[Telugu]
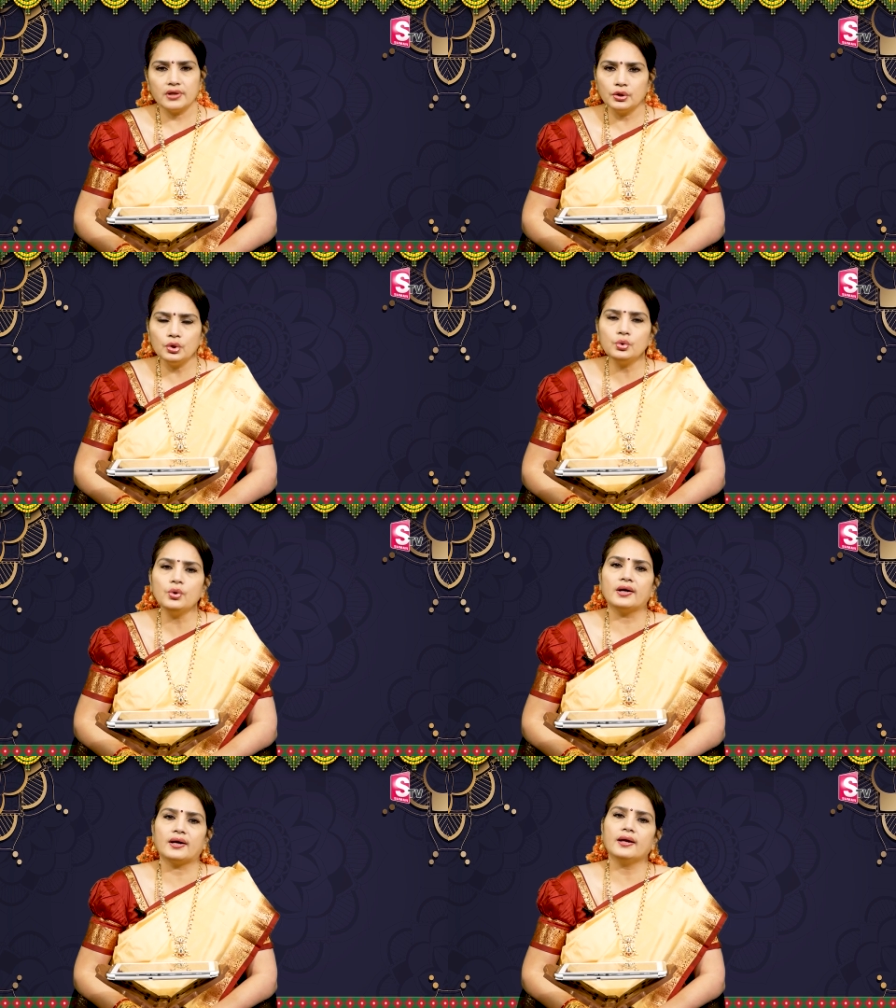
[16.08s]
ఎందుకు
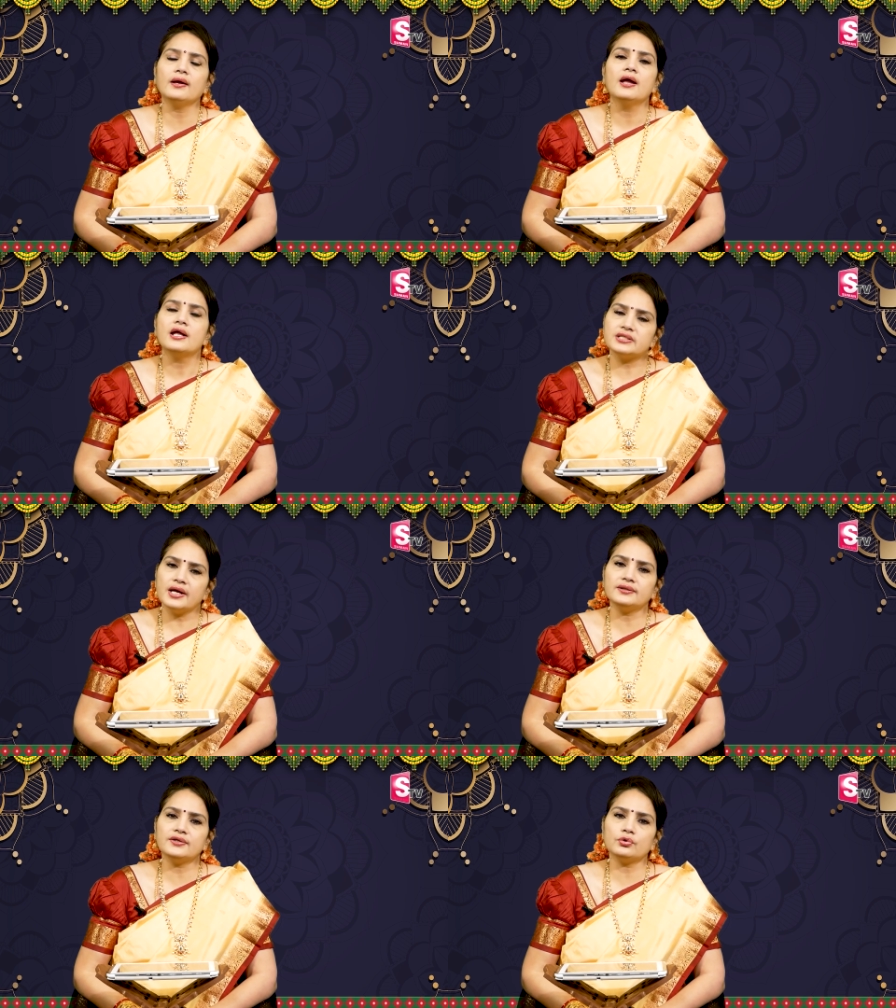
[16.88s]
అంటే
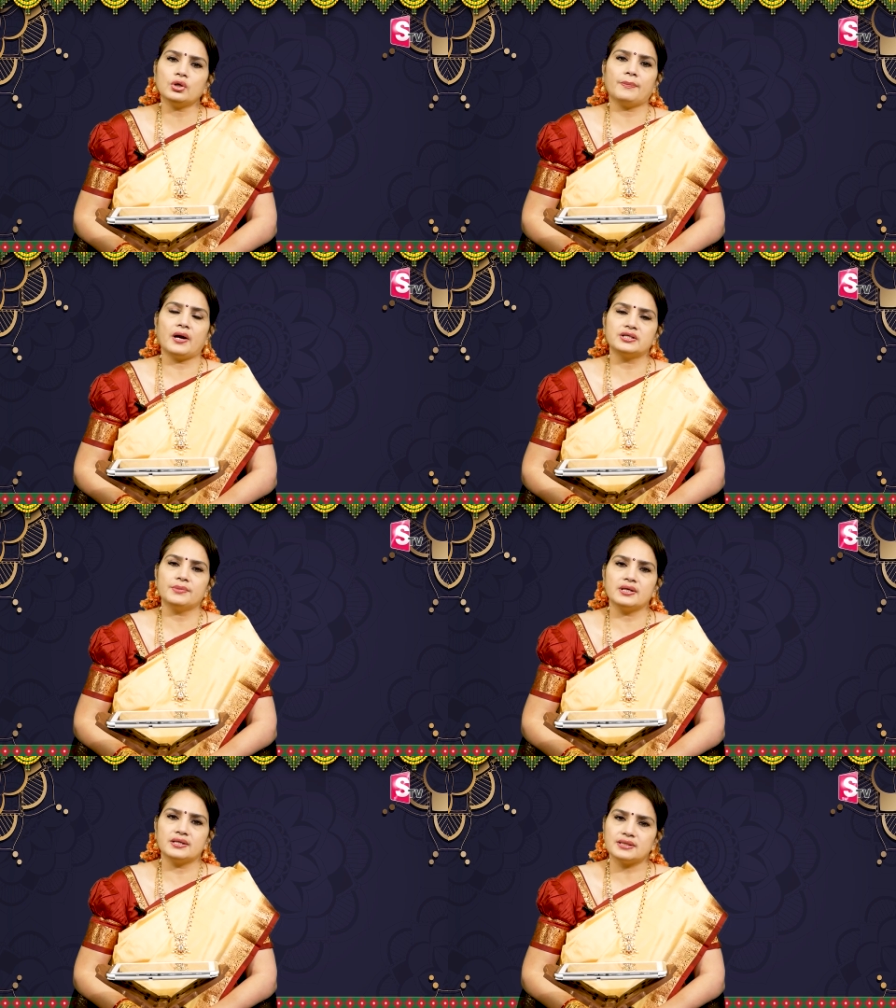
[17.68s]
చైత్ర శుక్ల
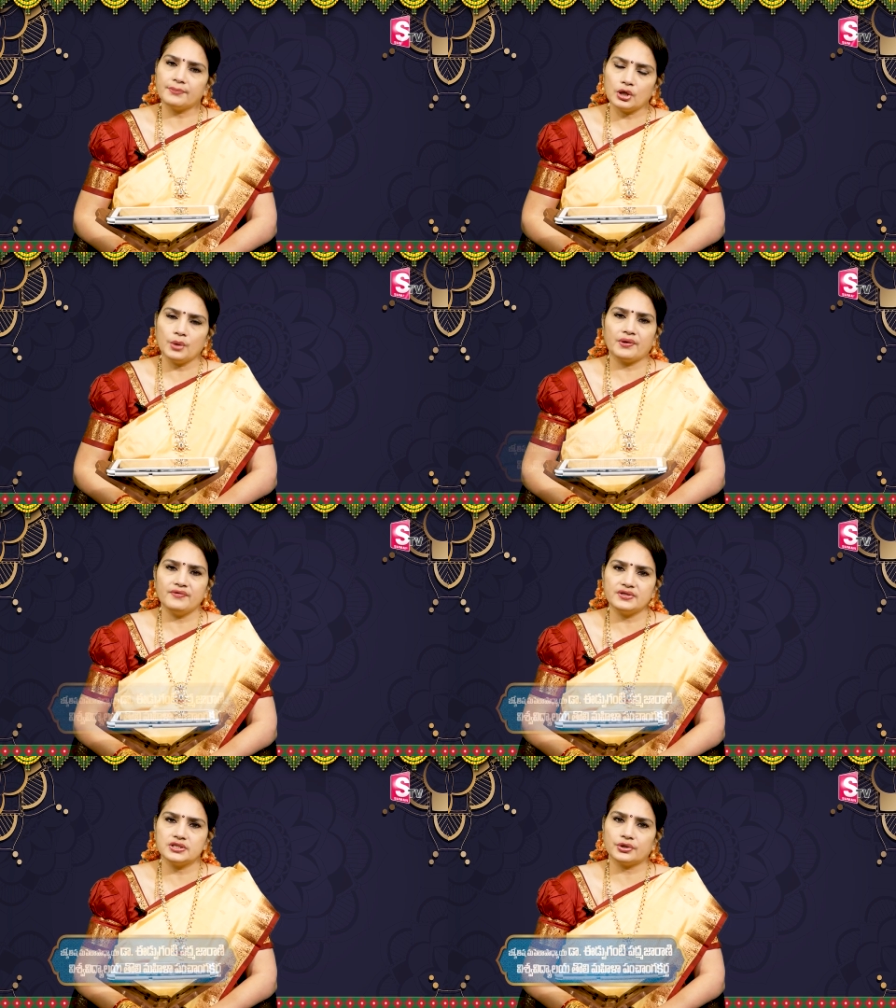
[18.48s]
పాడ్యమి సమయంలో
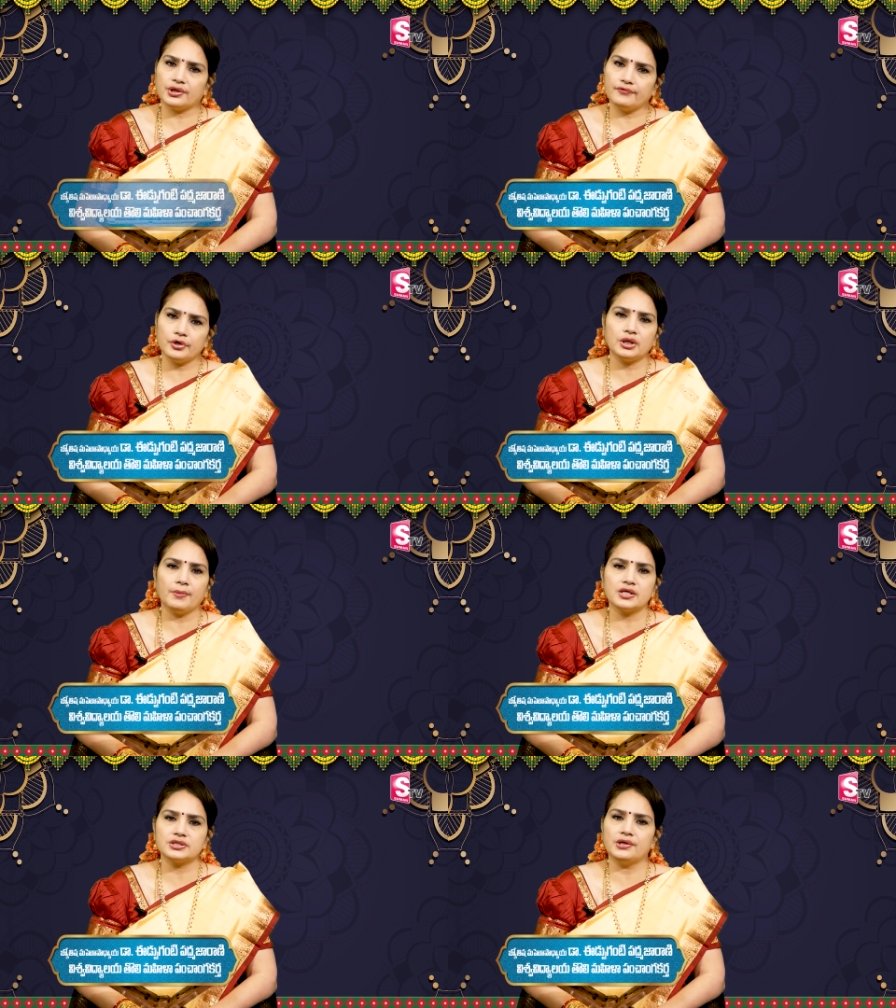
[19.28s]
ప్రవేశించడం ఇరవై ఒకటి
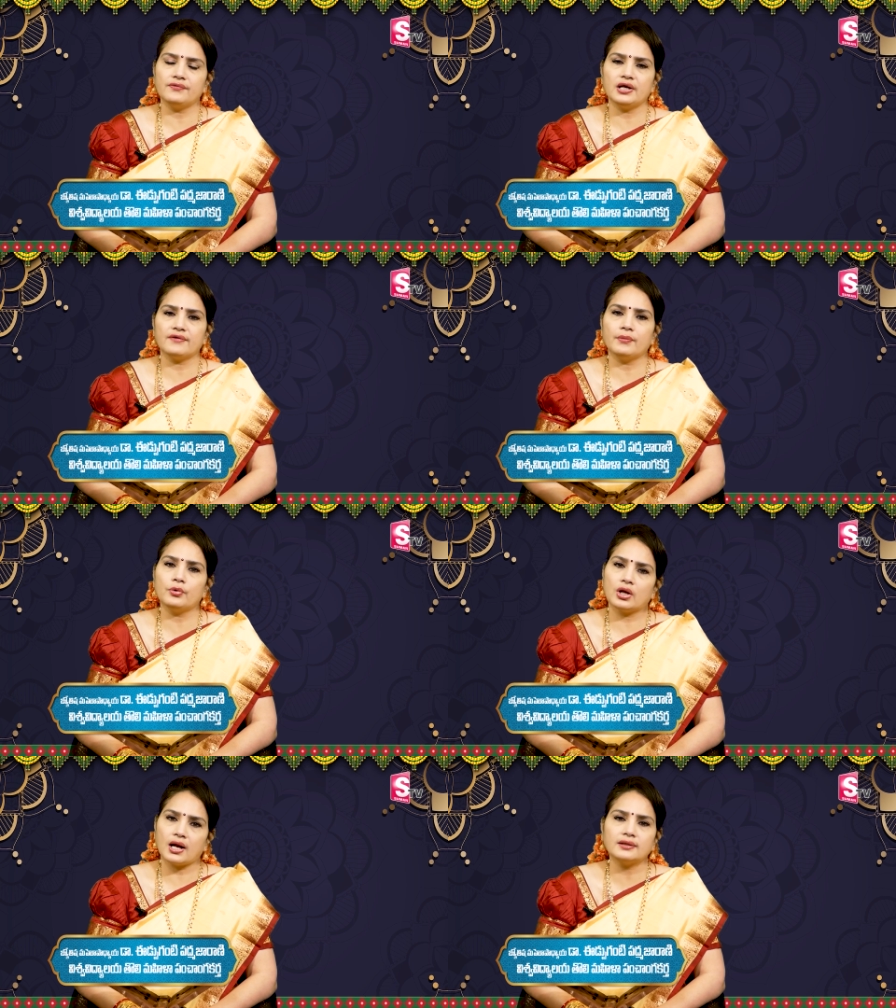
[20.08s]
మార్చి రెండు వేల ఇరవై
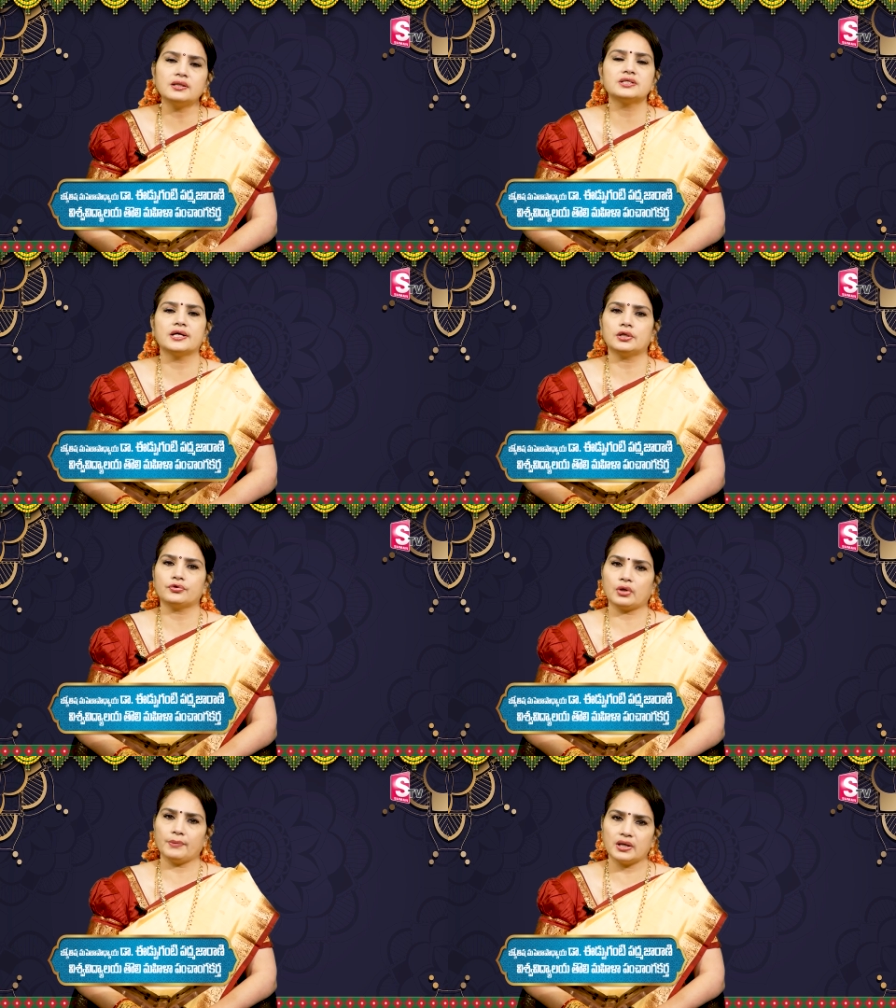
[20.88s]
మూడు రాత్రి చైత్ర
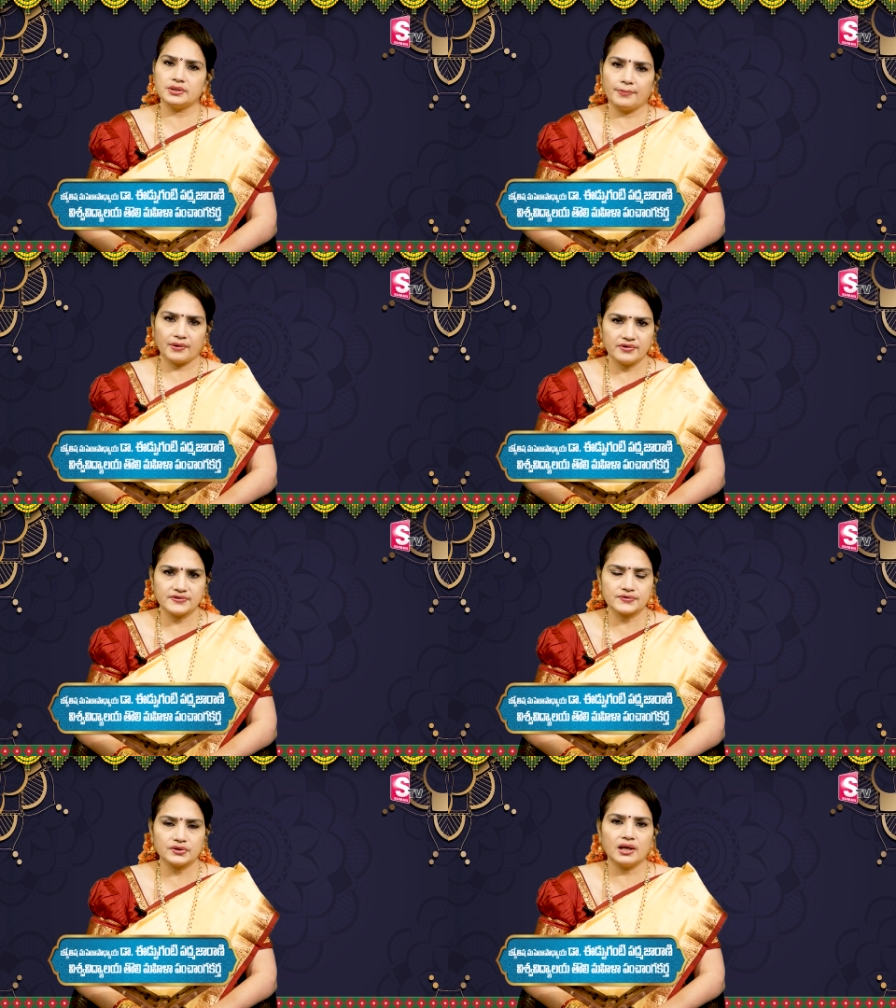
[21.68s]
శుక్ల పాడ్యమి
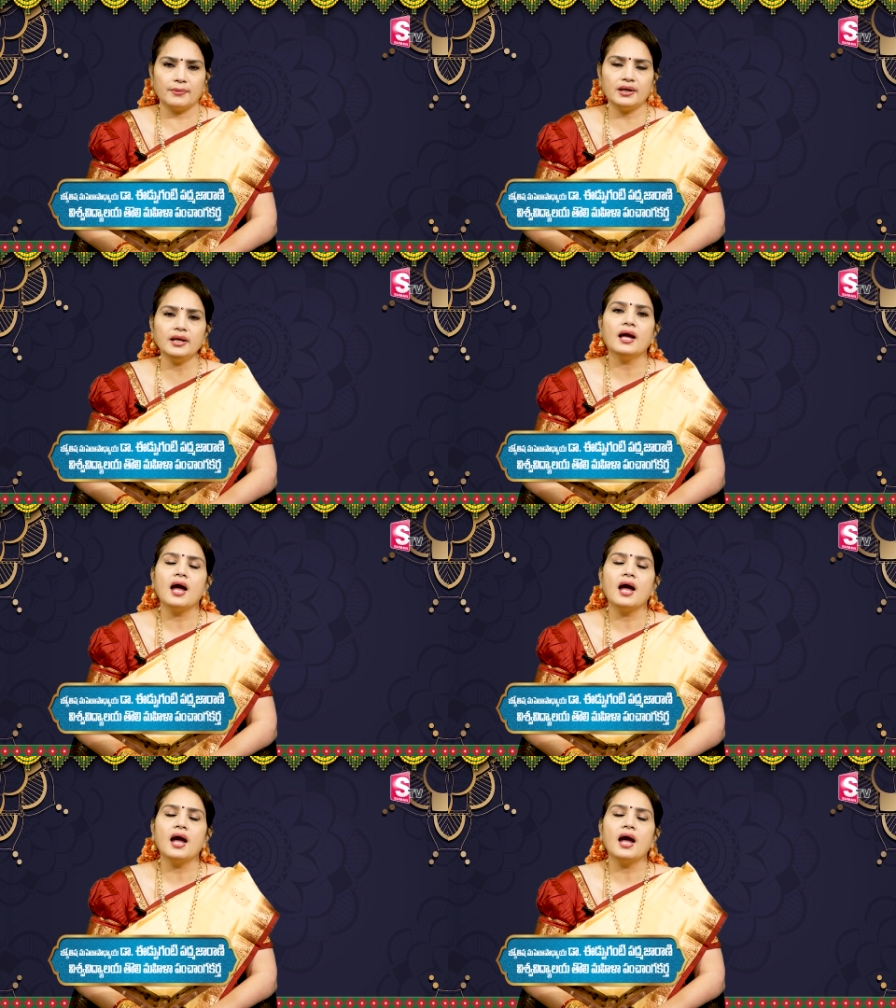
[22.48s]
ప్రవేశిస్తుంది కాబట్టి